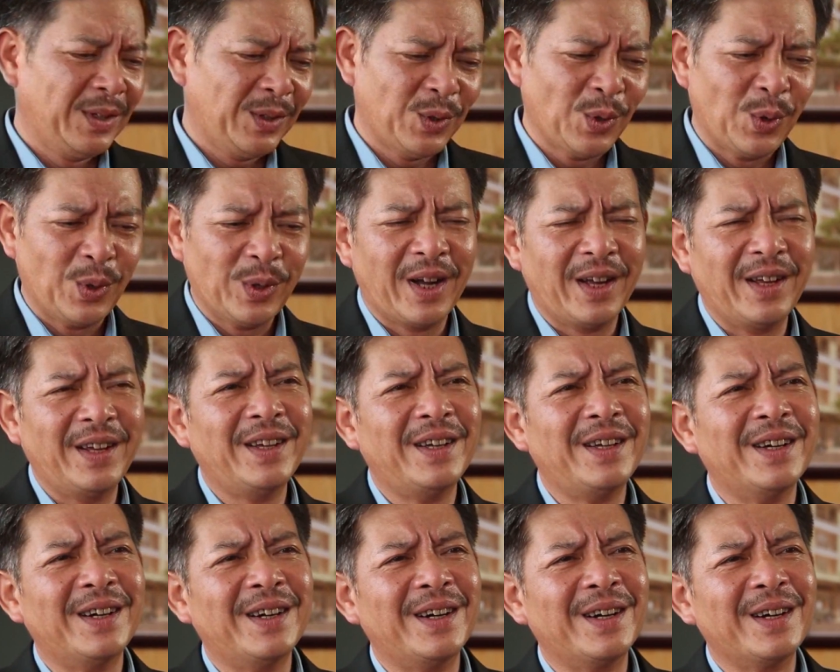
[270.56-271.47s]
Tôi
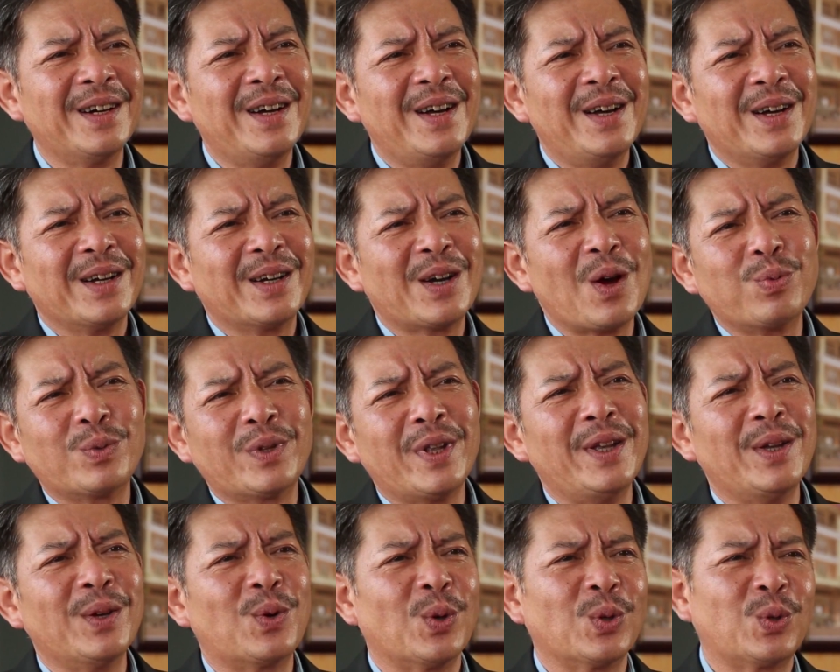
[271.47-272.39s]
thấy uh công
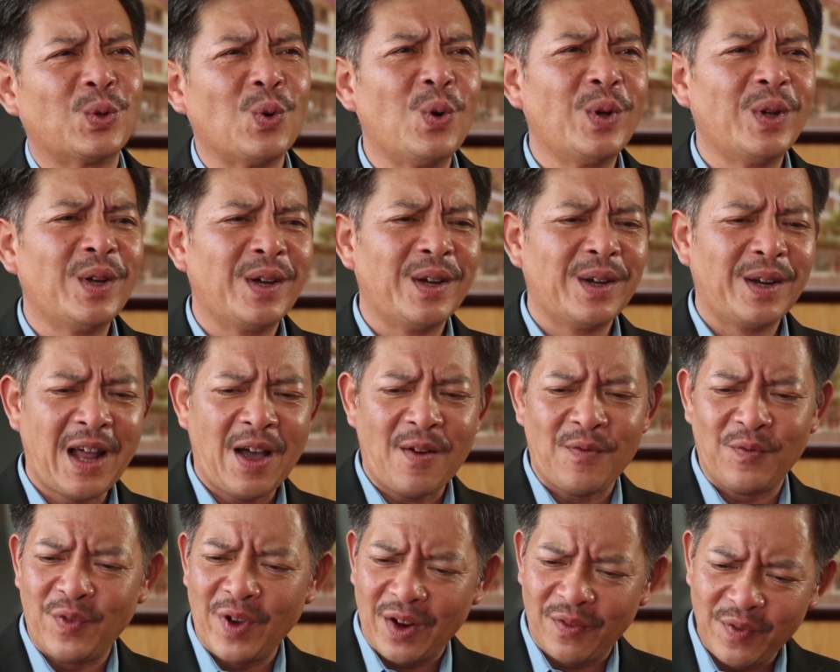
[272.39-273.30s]
ty của tôi ờ,
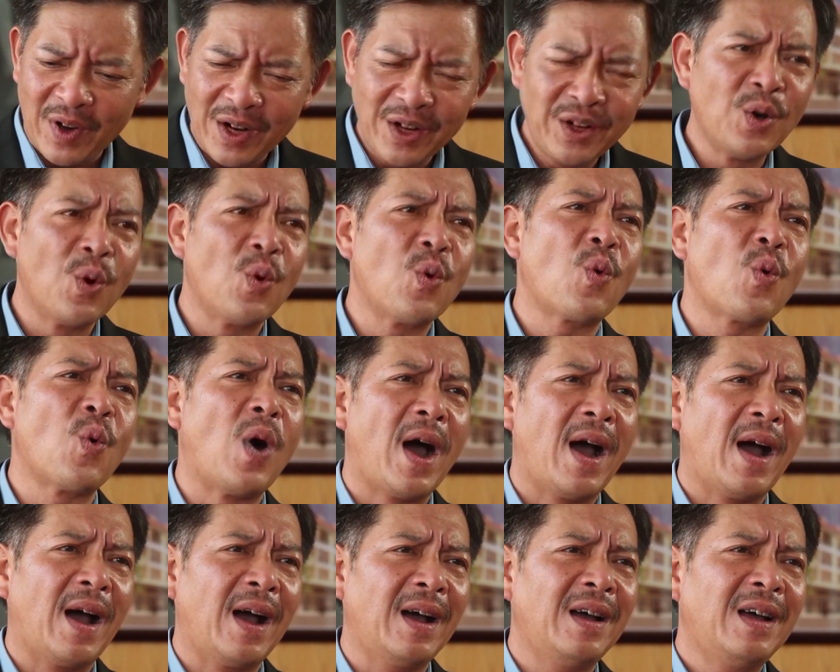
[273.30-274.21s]
làm việc vẫn hiệu
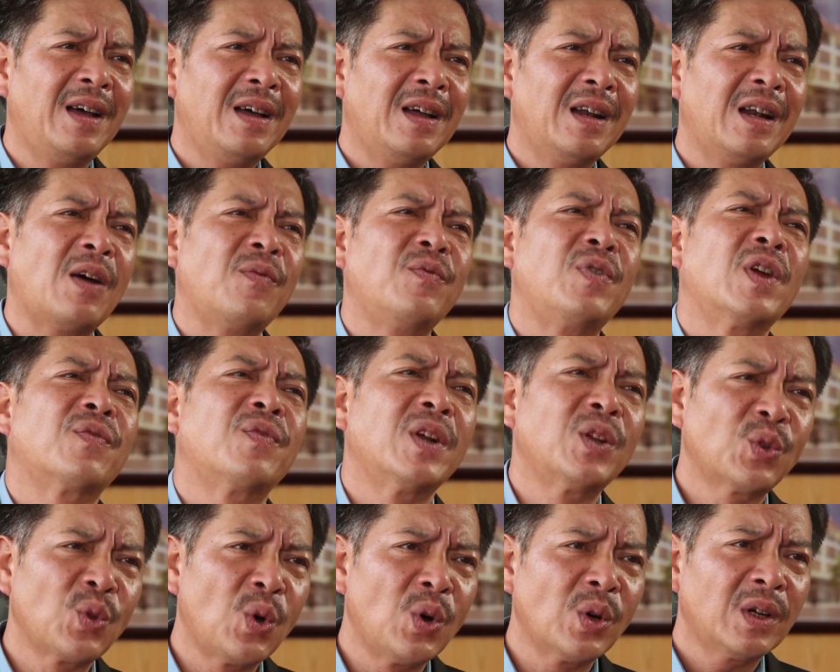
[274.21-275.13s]
quả, làm việc
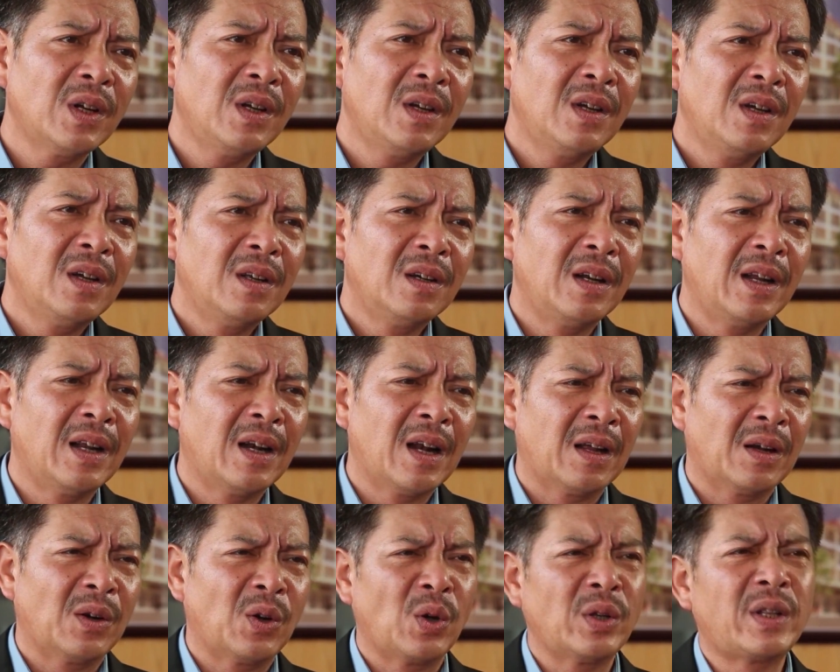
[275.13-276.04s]
vẫn tốt nên
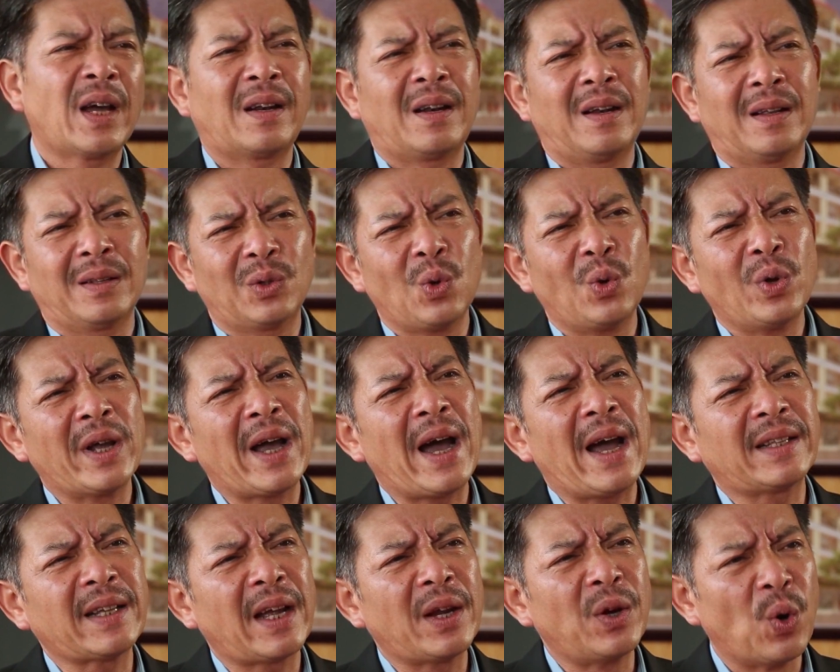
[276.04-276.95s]
là nói thật là tôi
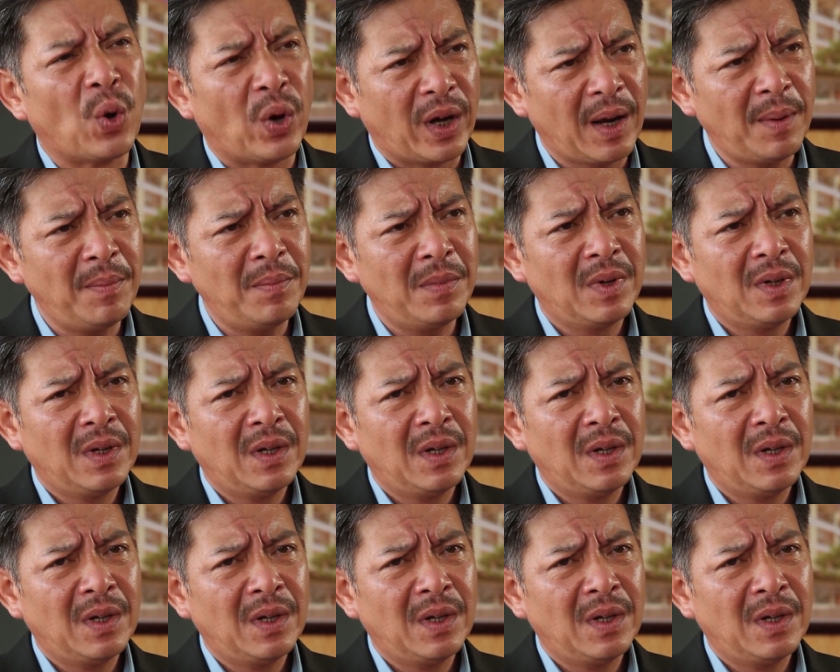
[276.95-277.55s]
ngại thay đổi lắm.